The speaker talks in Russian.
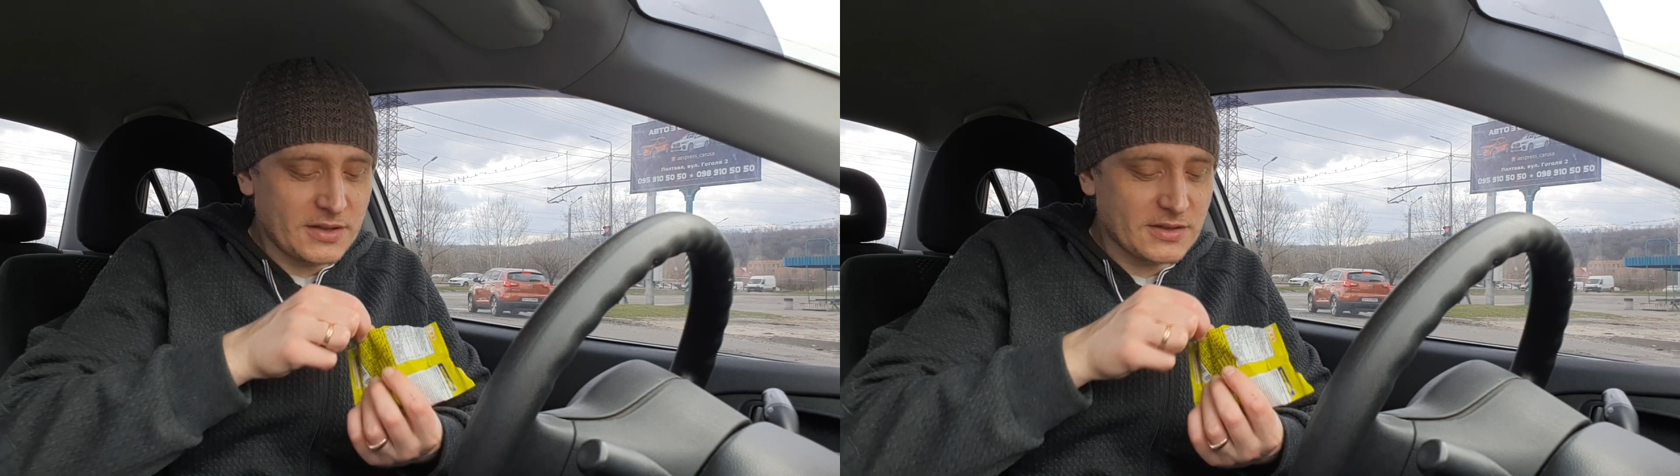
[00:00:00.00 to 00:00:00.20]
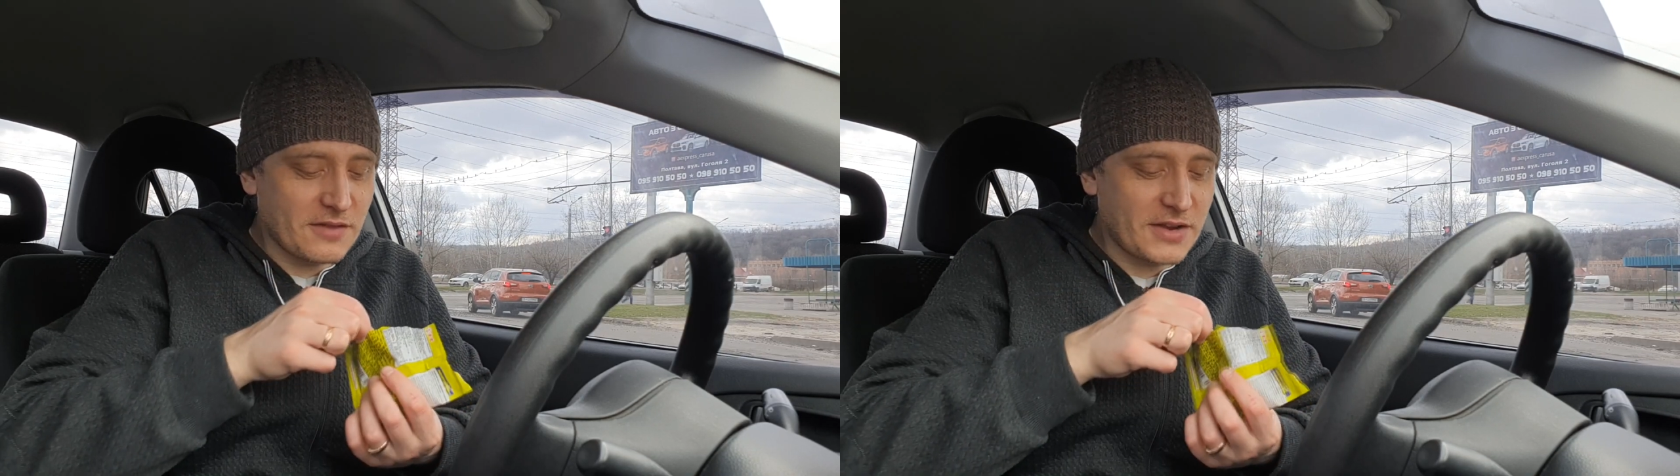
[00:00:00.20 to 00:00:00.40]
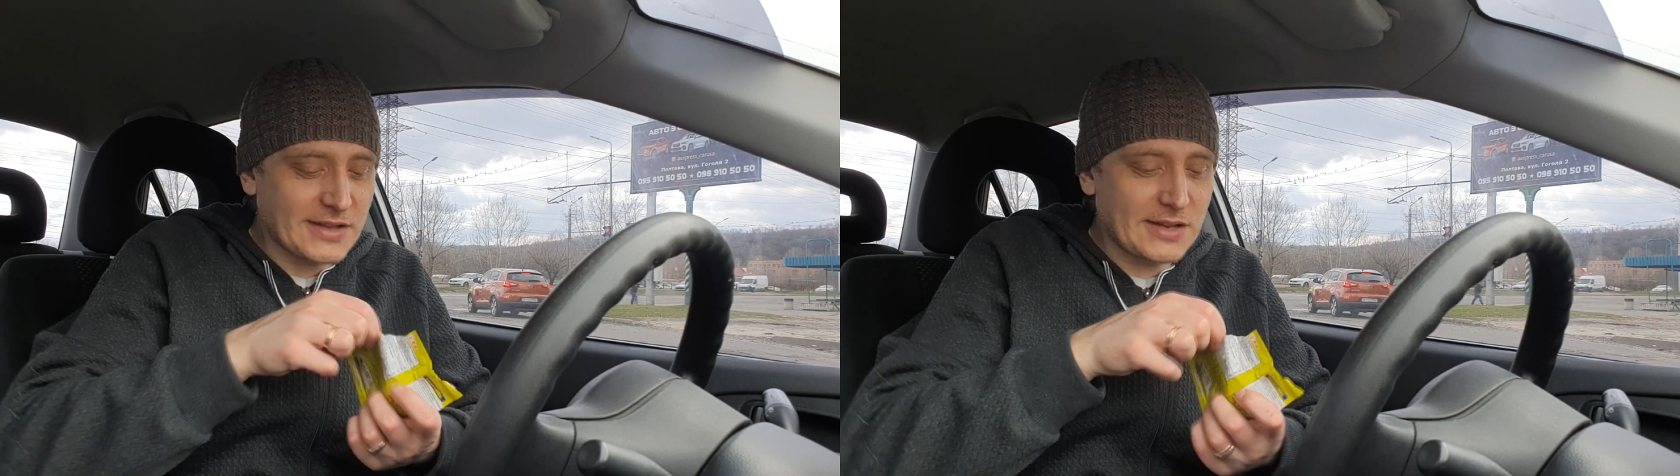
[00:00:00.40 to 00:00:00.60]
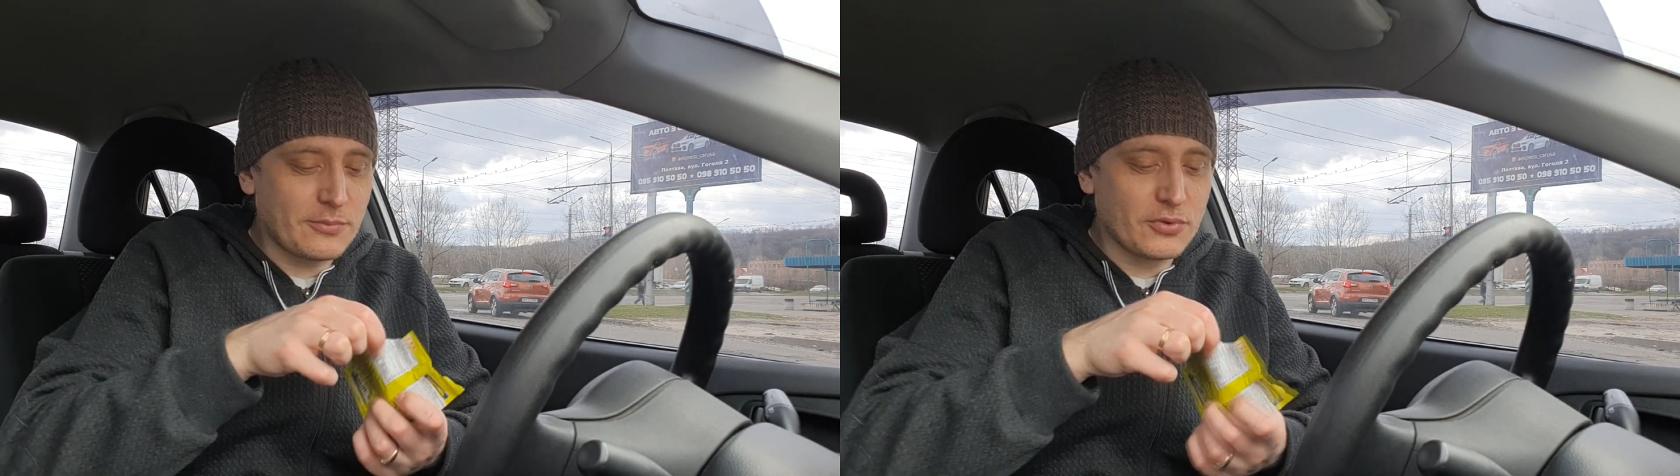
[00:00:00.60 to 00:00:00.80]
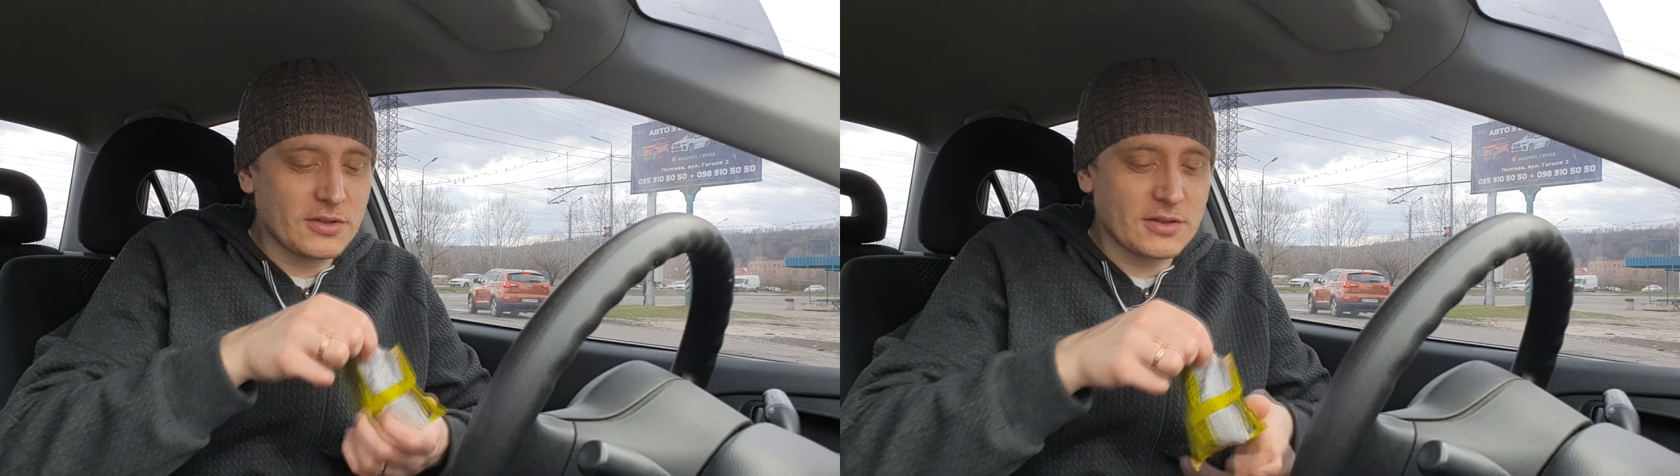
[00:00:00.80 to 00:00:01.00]
навряд ли
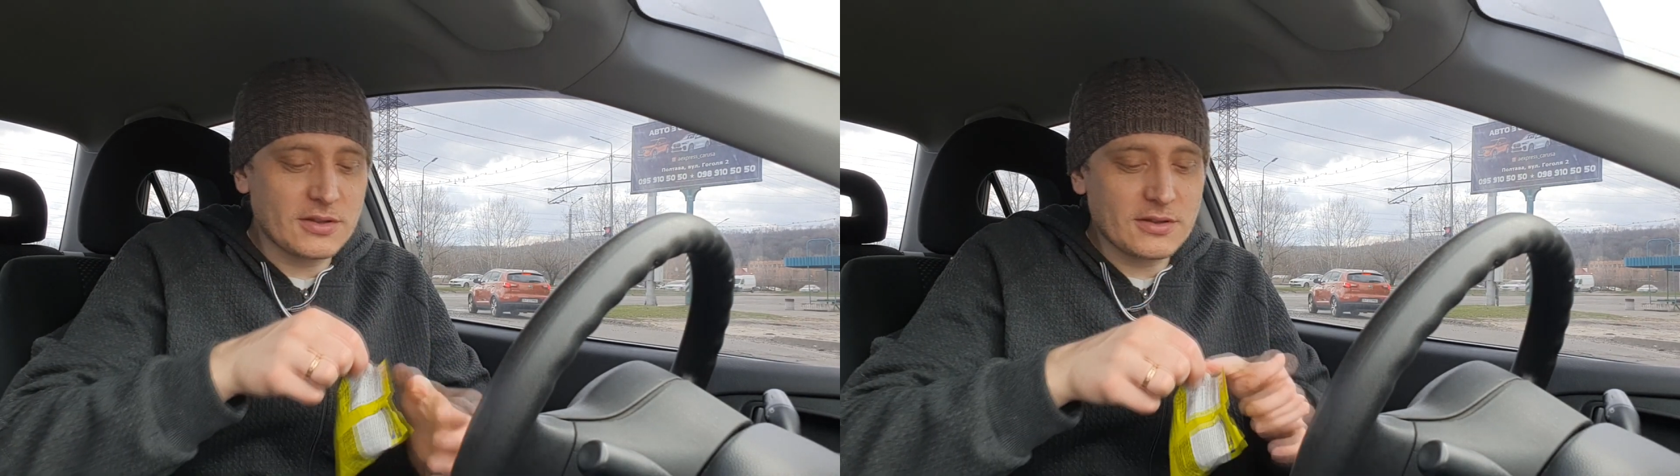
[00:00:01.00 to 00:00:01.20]
будет.